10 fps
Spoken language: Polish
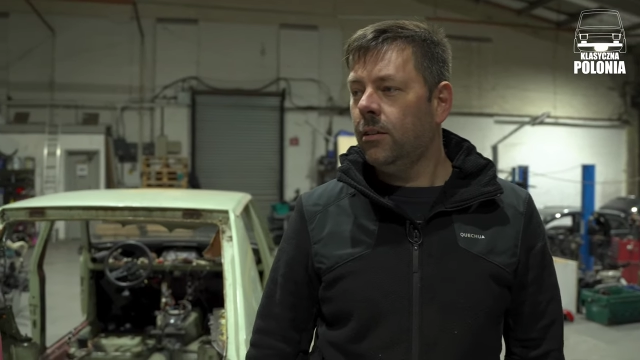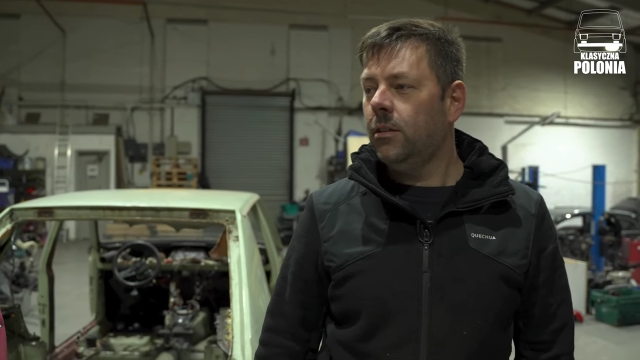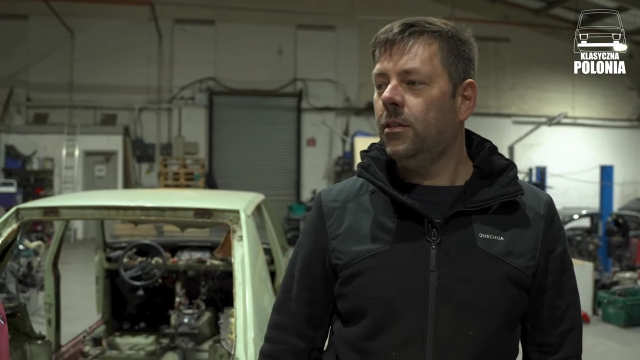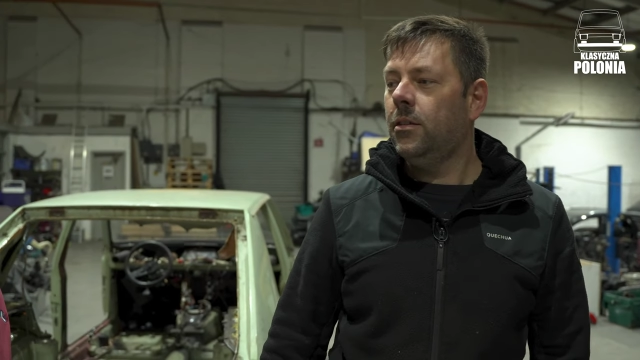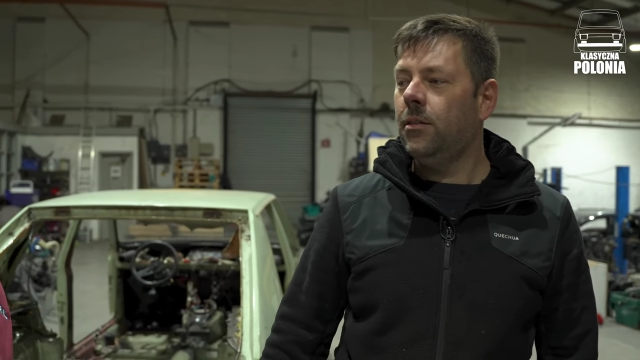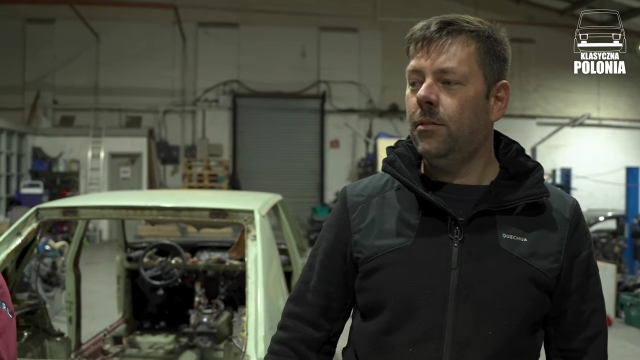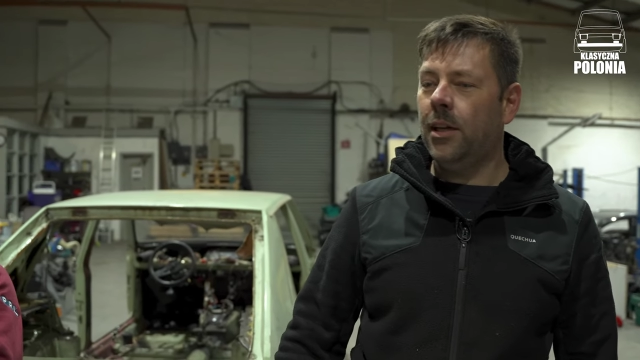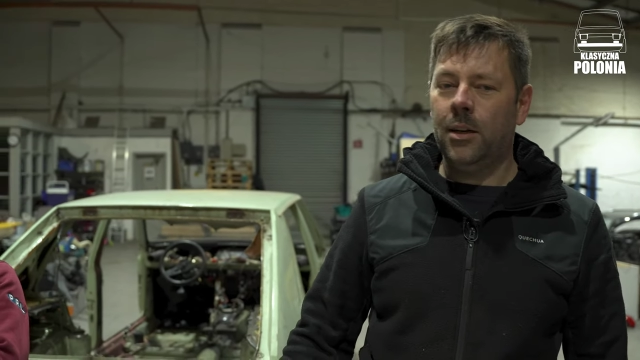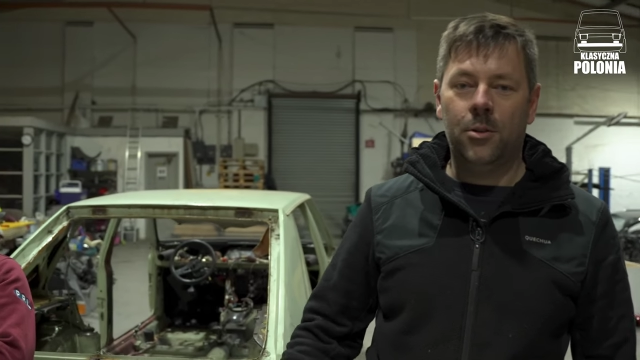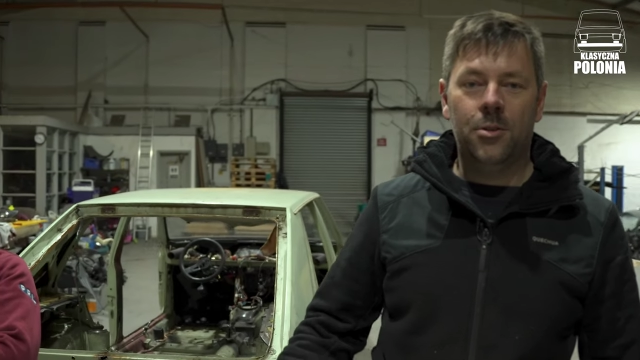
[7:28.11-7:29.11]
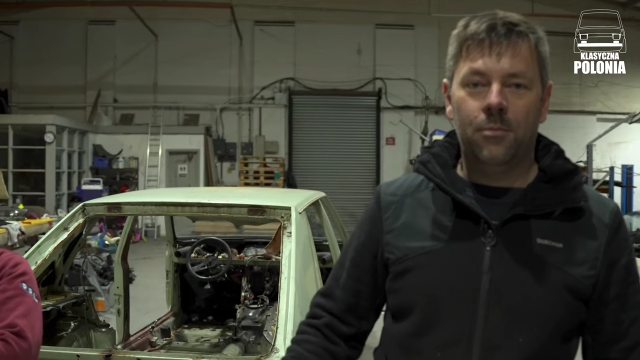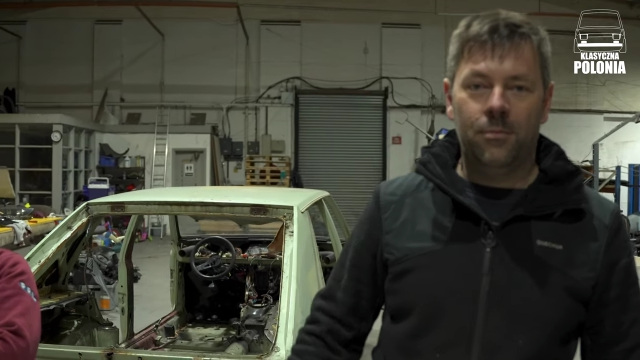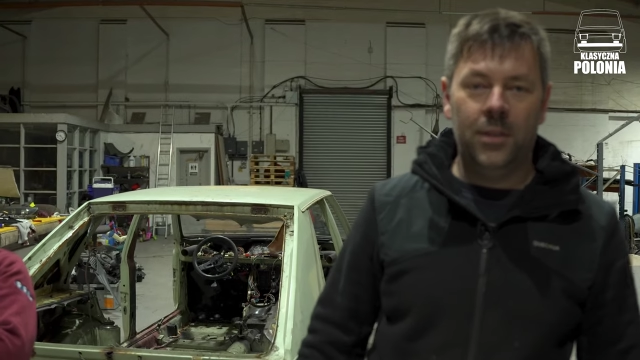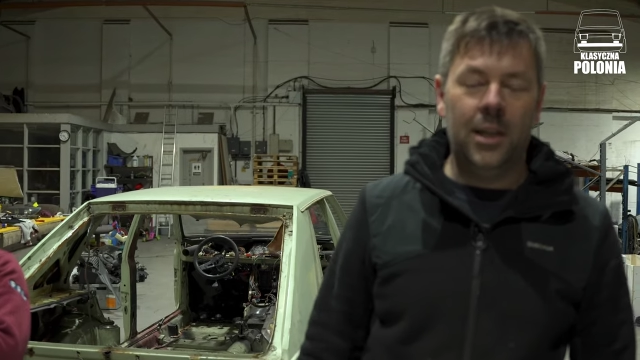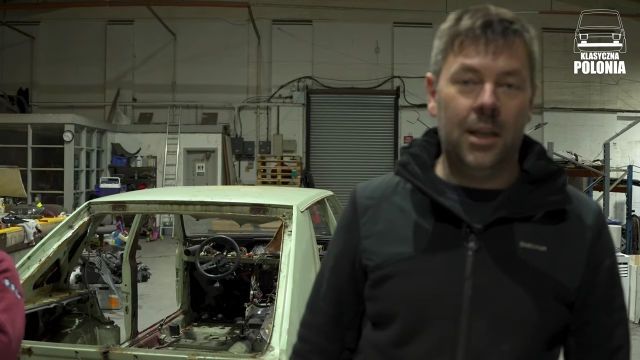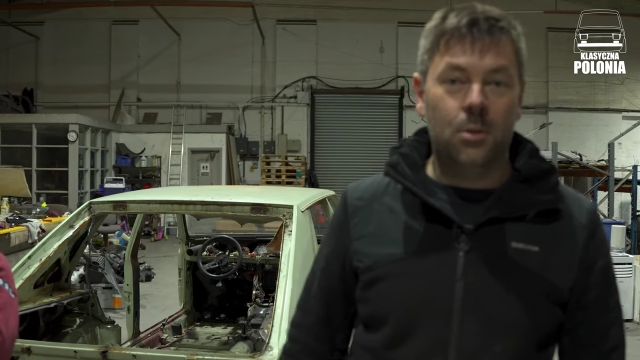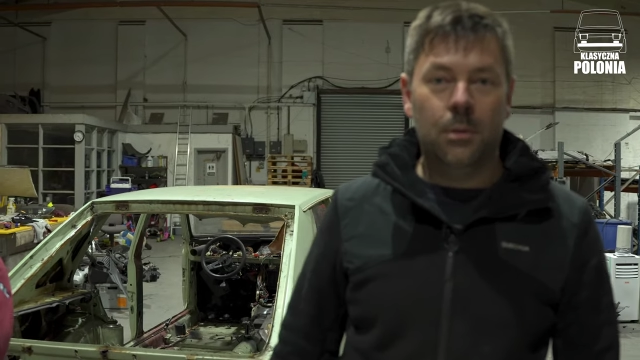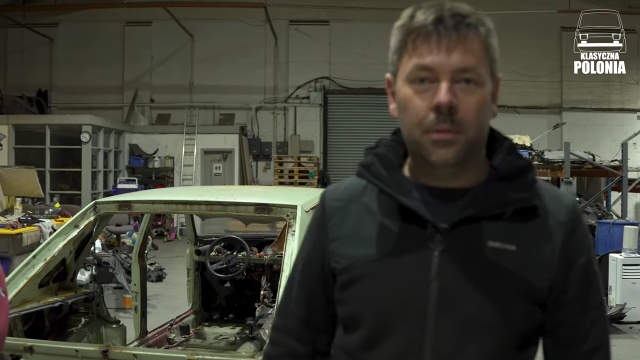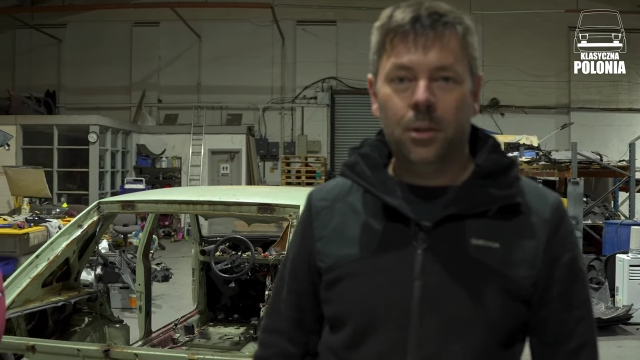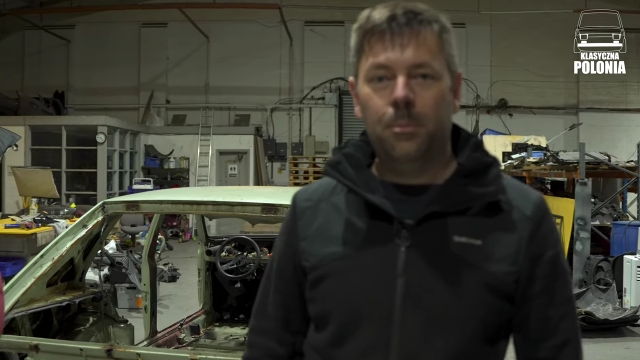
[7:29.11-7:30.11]
I jakoś
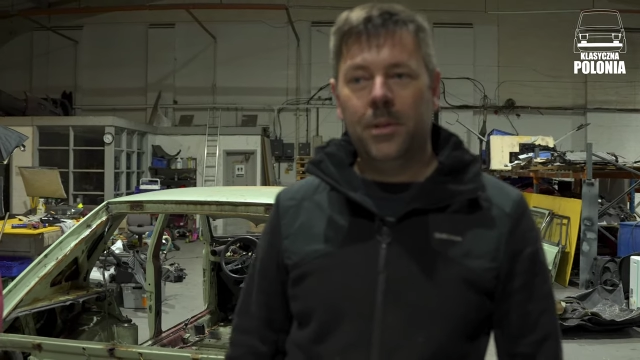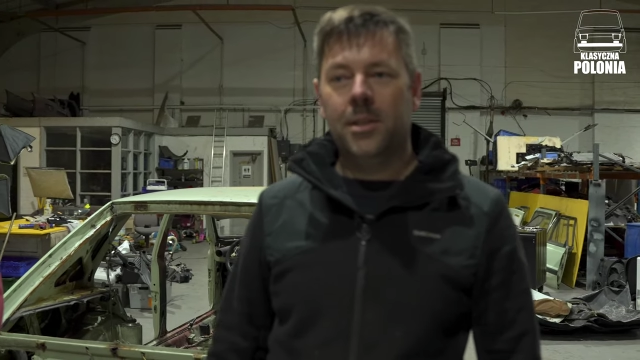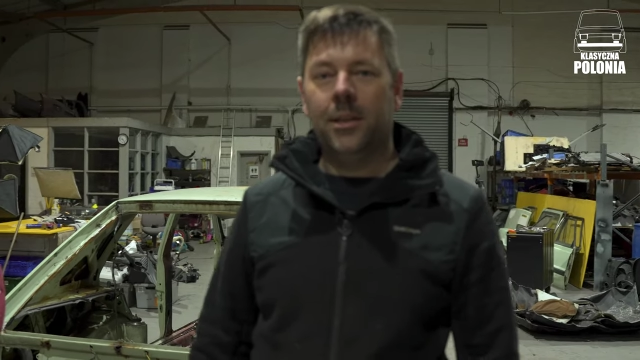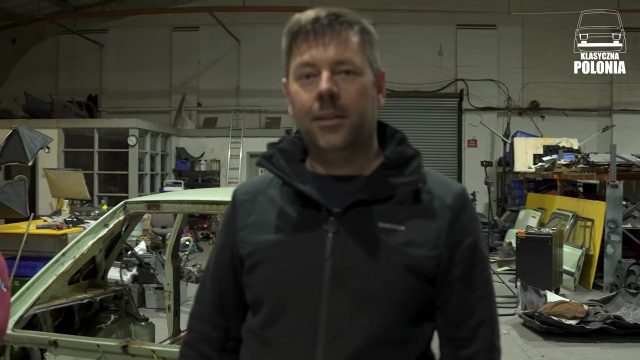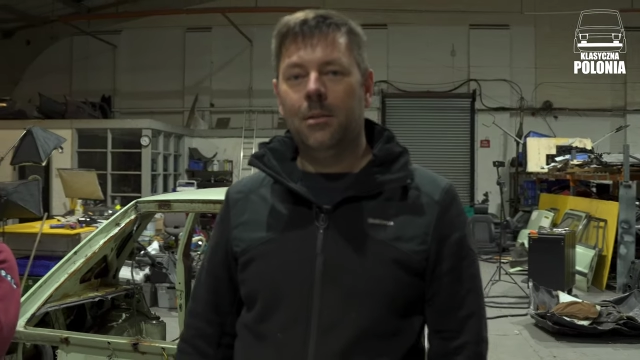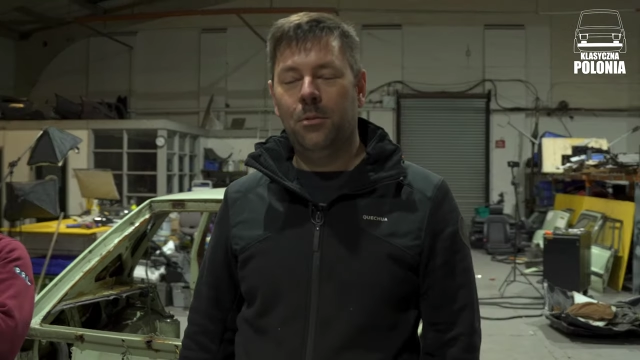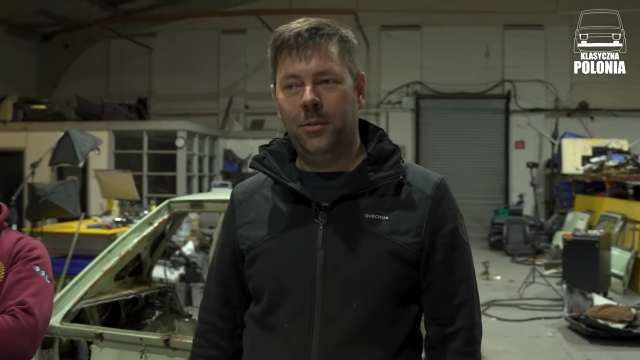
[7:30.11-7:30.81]
wynalazłem tego Passata i mówię,